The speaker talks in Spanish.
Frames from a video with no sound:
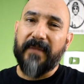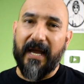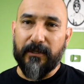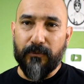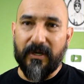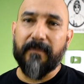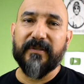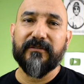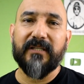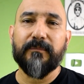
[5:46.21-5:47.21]
hay una
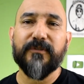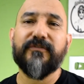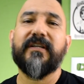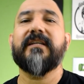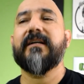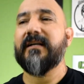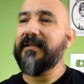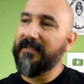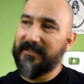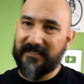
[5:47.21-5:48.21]
presión
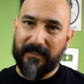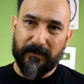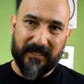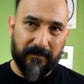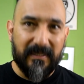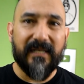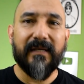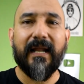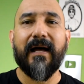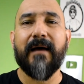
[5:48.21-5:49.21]
atmosférica, si estamos a
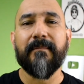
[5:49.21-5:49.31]
mil, a